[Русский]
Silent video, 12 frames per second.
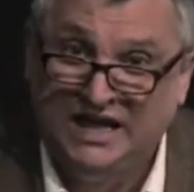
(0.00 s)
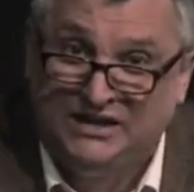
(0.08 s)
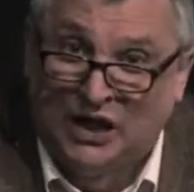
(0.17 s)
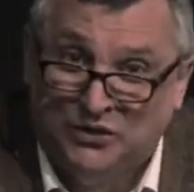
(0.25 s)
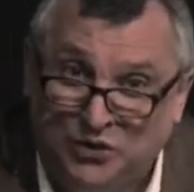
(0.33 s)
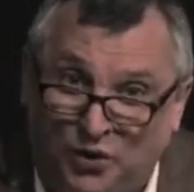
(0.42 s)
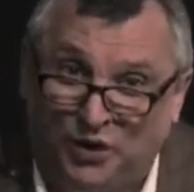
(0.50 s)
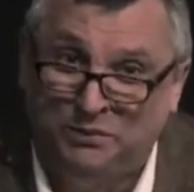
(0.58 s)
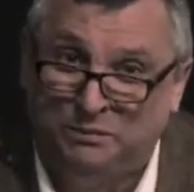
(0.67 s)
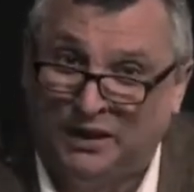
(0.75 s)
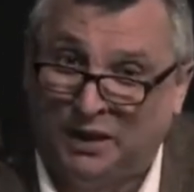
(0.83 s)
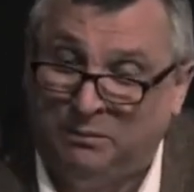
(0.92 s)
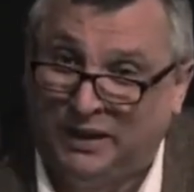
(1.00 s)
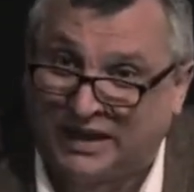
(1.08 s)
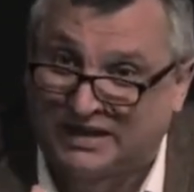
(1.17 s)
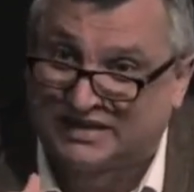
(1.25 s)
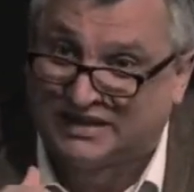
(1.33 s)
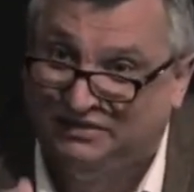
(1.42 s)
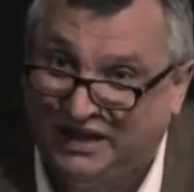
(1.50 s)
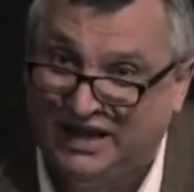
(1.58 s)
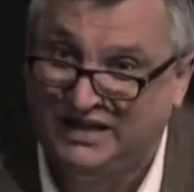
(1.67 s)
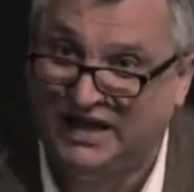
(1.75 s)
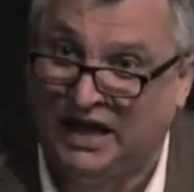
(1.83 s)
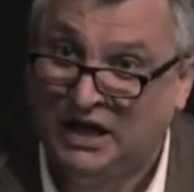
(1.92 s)
и дано им было
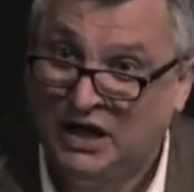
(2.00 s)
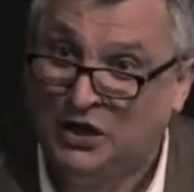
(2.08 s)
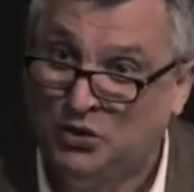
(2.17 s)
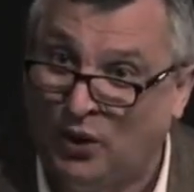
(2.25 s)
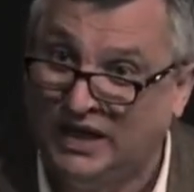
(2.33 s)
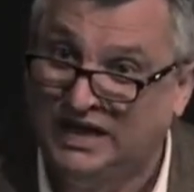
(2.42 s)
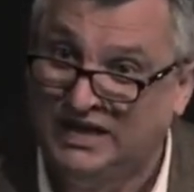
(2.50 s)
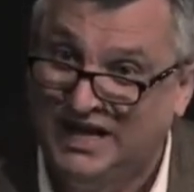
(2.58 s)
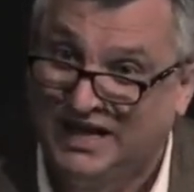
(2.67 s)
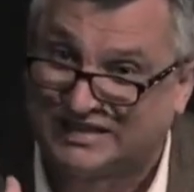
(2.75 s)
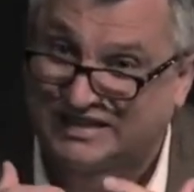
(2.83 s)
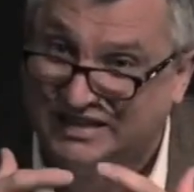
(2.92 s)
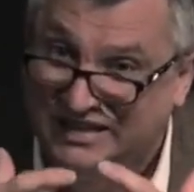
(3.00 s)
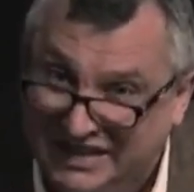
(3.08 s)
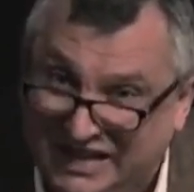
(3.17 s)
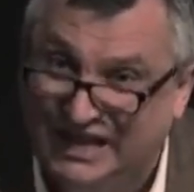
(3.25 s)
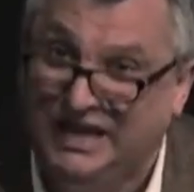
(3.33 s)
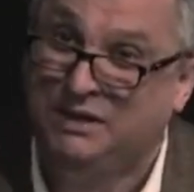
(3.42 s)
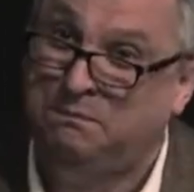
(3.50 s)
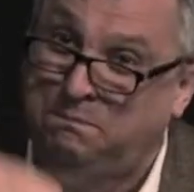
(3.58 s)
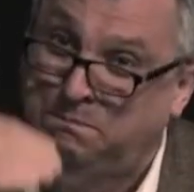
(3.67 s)
благословение, но они не оценили, и